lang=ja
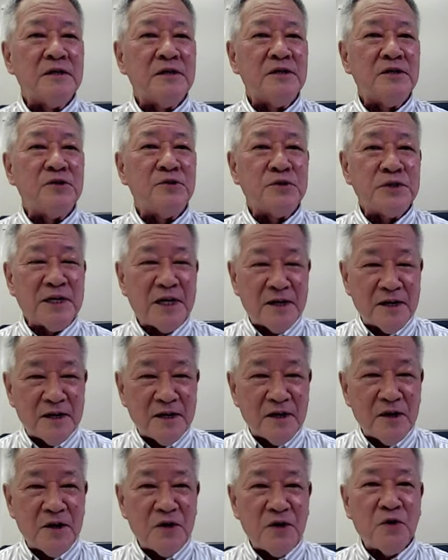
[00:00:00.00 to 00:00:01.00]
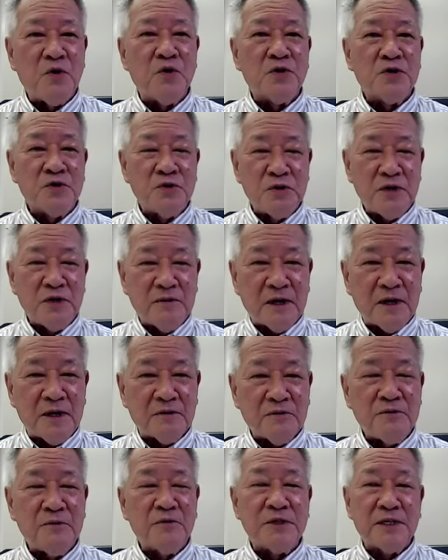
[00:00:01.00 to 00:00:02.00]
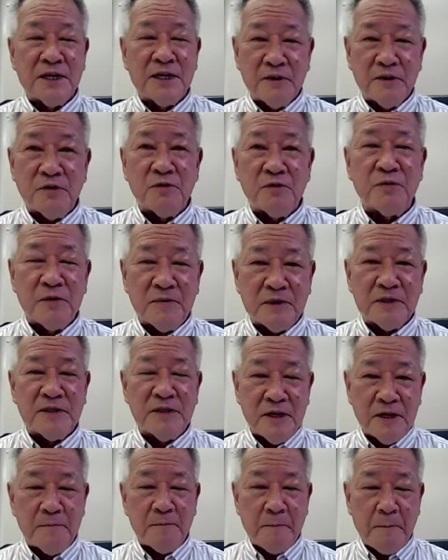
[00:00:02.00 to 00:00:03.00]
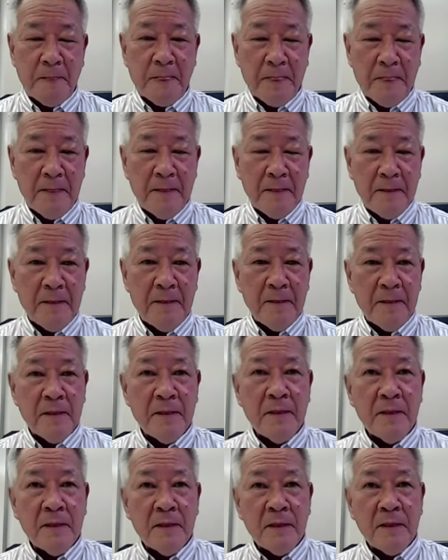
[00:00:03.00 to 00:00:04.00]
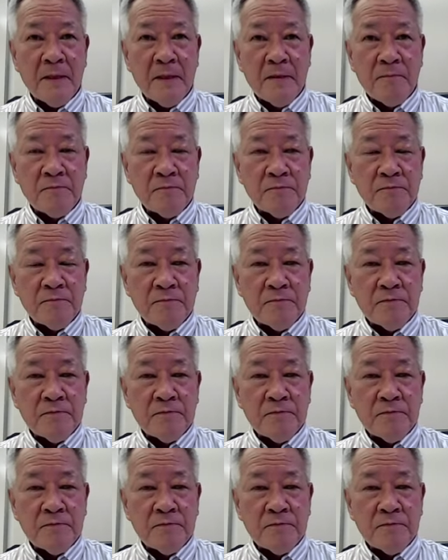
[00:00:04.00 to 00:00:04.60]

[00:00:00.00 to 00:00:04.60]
修繕補修には苦労されると思いますね。わかりました。